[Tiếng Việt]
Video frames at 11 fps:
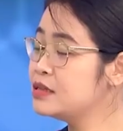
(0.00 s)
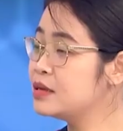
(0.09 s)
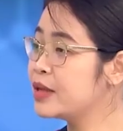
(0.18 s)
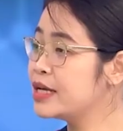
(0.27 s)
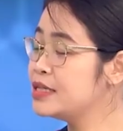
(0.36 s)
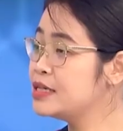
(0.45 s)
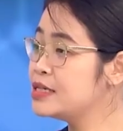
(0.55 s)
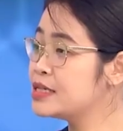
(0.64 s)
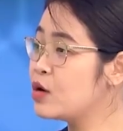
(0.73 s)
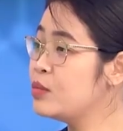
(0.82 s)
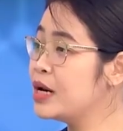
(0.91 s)
những trường hợp thai nhi
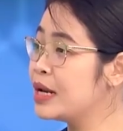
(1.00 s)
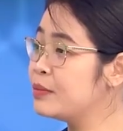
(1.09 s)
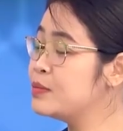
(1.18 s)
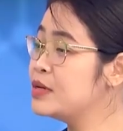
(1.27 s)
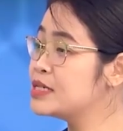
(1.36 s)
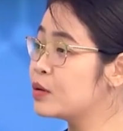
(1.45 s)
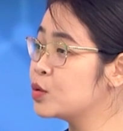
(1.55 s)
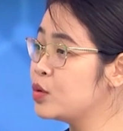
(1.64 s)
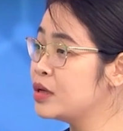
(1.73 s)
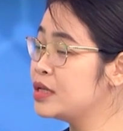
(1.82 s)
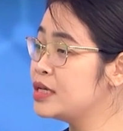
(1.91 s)
sau 15 đến 16
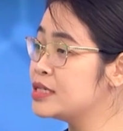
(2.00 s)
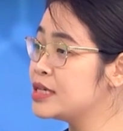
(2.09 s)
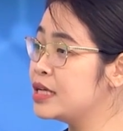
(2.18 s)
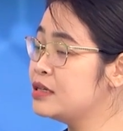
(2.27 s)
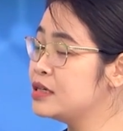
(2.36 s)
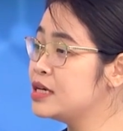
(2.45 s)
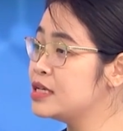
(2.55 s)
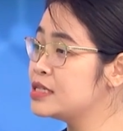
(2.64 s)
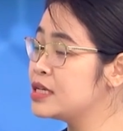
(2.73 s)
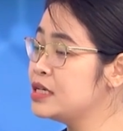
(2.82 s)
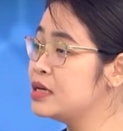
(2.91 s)
tuần thì sẽ thực
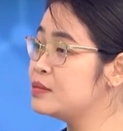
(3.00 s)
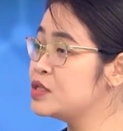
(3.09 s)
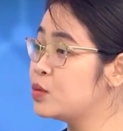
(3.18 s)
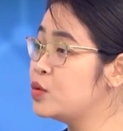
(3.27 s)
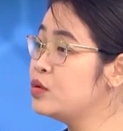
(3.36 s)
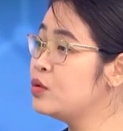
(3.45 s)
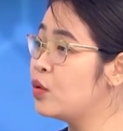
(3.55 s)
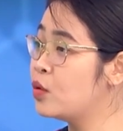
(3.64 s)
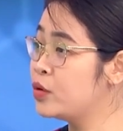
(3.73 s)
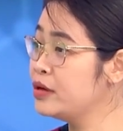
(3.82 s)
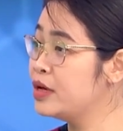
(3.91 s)
hiện xét nghiệm chọc hút nước
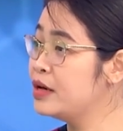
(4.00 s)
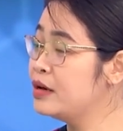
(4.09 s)
ối